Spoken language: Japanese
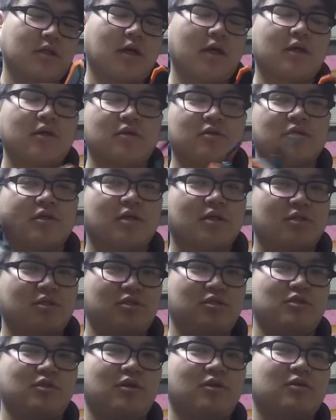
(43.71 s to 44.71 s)
耐久性が
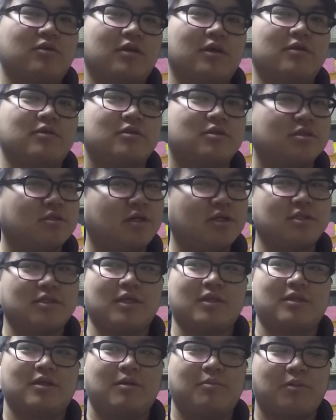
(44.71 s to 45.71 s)
強いので、普通のやつ
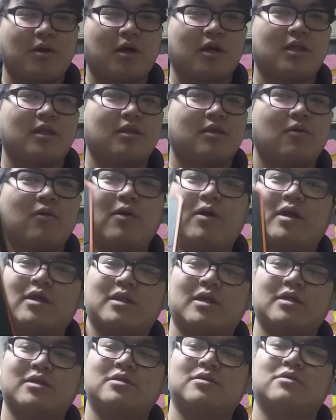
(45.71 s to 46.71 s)
だったらバッグって壊れ
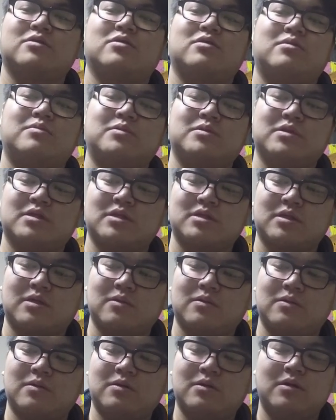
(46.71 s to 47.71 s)
たりすると思うんですけ
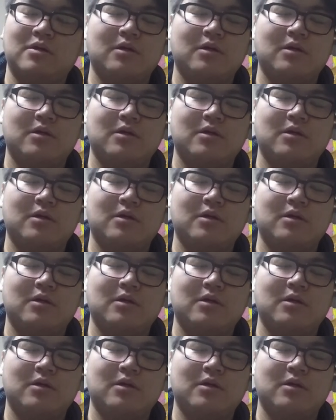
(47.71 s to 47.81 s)
ど、